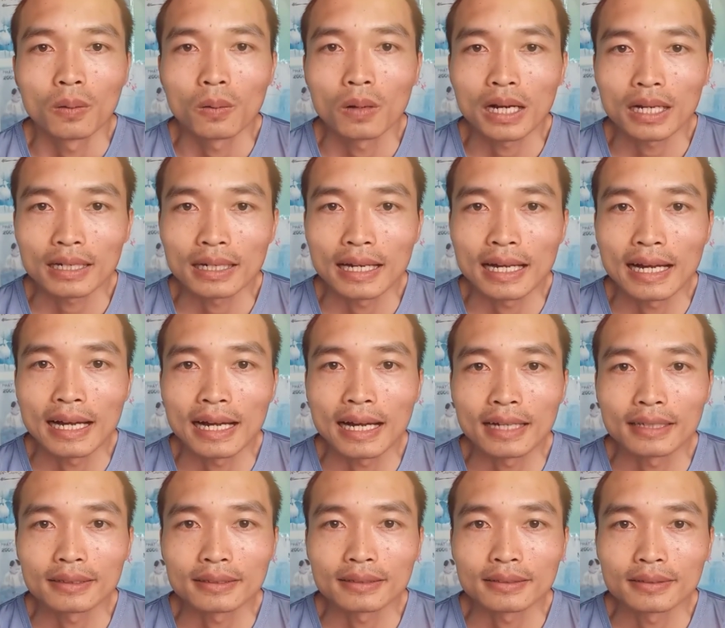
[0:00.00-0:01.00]
Hoặc
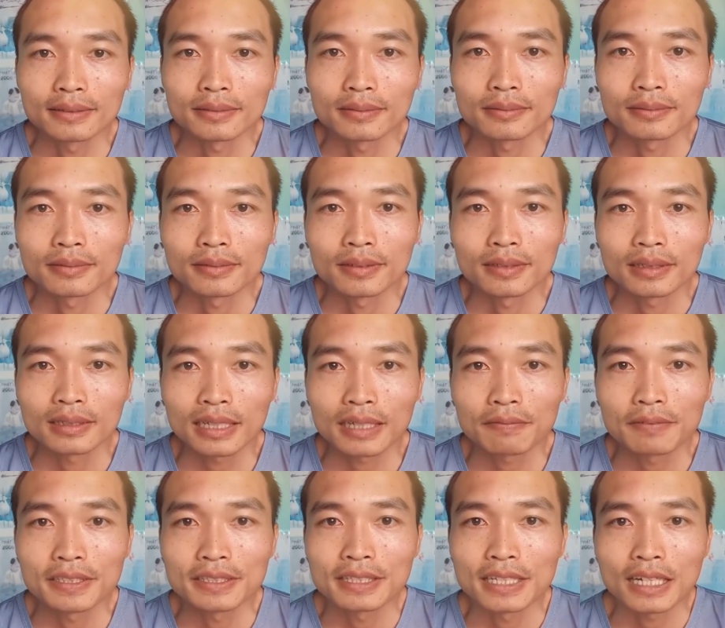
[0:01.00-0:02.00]
là
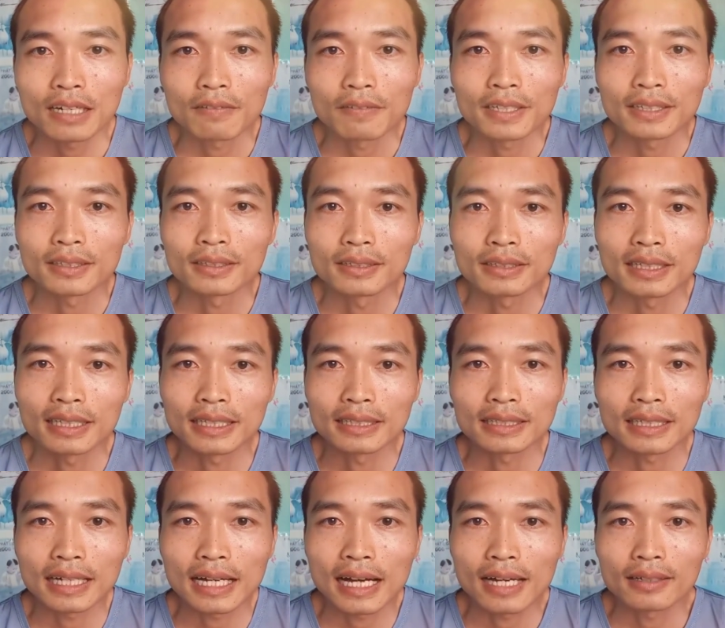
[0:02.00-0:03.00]
các video về từ
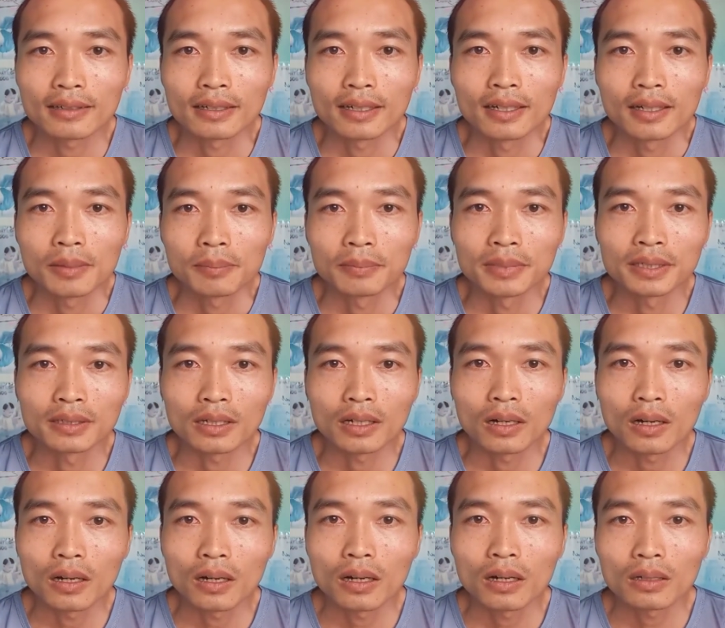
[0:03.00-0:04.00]
thiện chẳng hạn. Mình
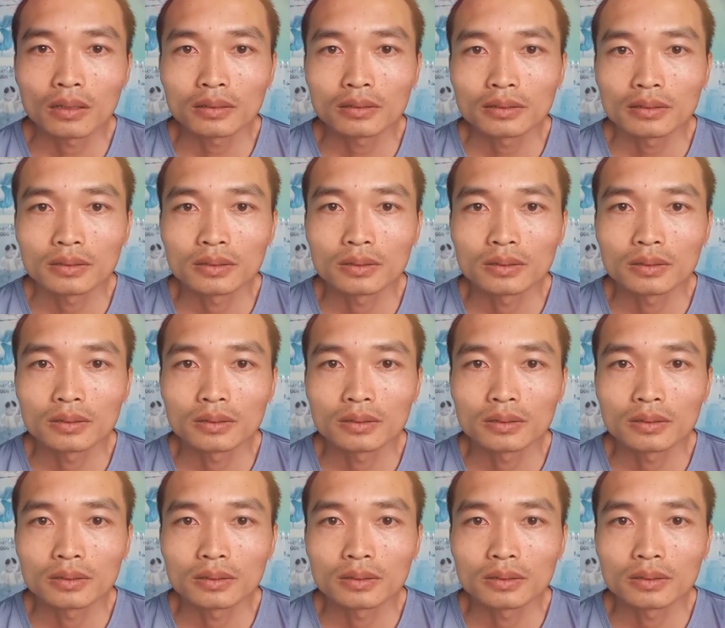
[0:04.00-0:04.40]
có